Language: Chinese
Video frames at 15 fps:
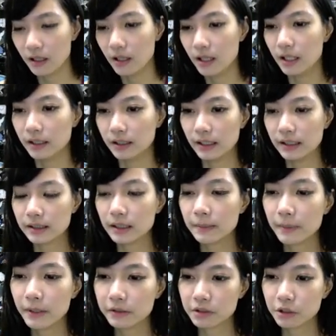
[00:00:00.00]
男生
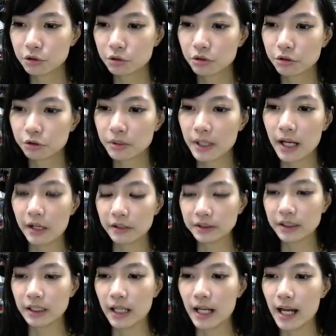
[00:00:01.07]
被女生说帅好还是
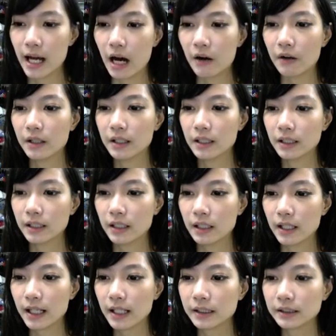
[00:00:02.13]
可爱好？可
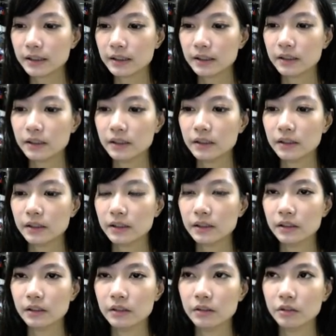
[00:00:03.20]
爱
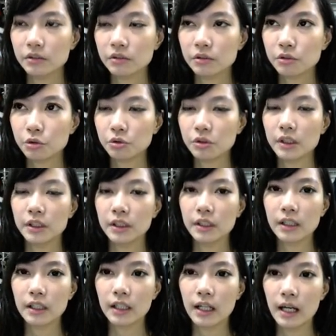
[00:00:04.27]
是就觉得你很
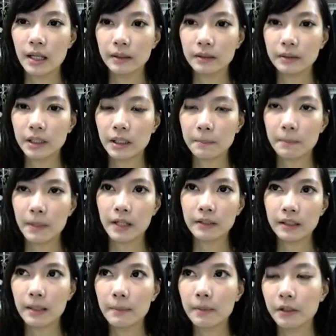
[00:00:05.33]
可爱，当把你
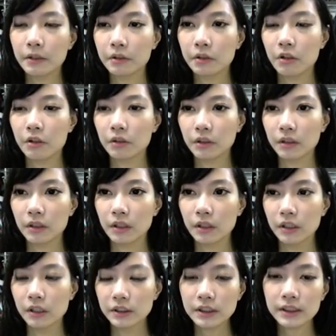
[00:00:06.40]
当朋友，
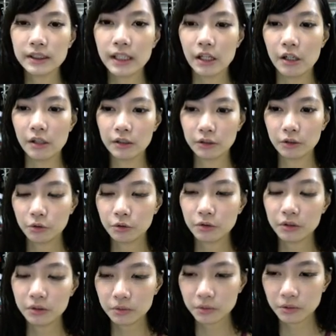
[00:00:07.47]
呃，至少
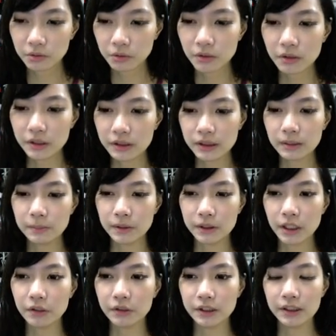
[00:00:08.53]
对你是比较
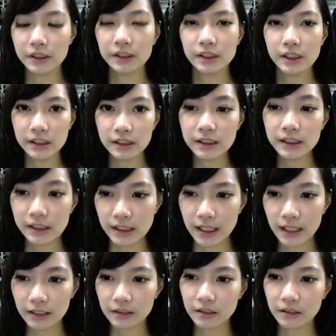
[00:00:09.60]
有亲亲近感的。